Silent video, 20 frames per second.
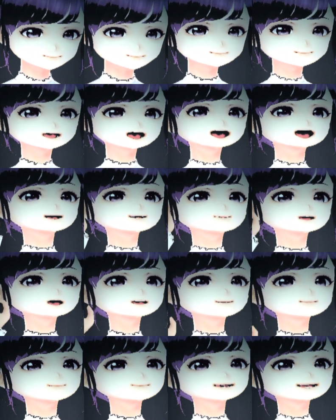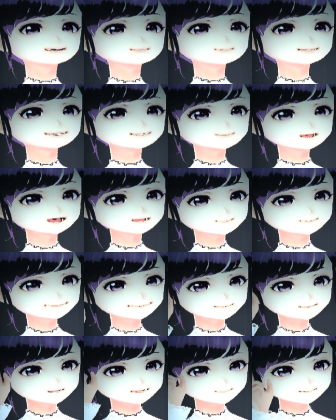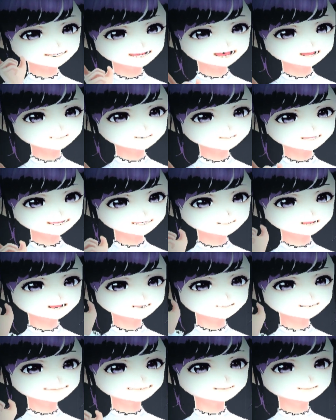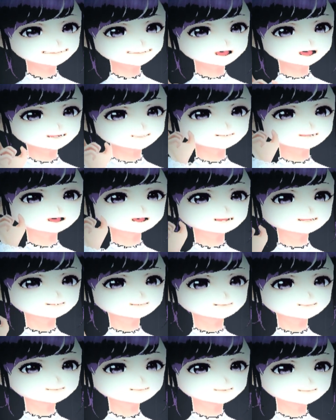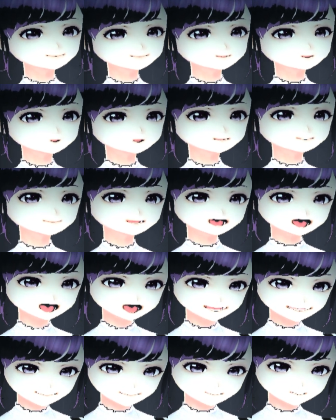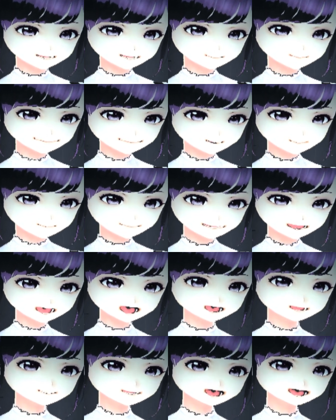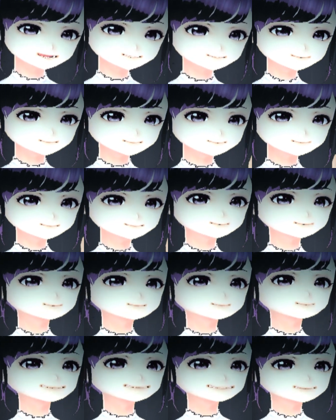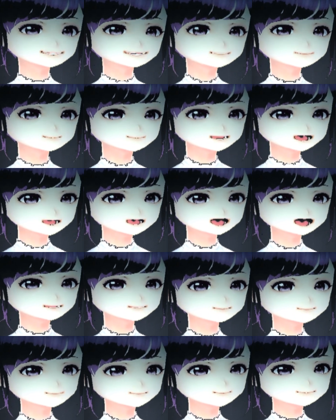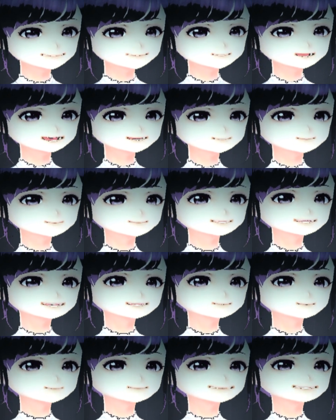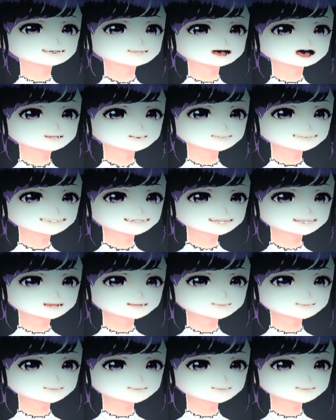あの金持ちの旦那の寿命と、お前の寿命が、入れ替わっちまったってわけよ。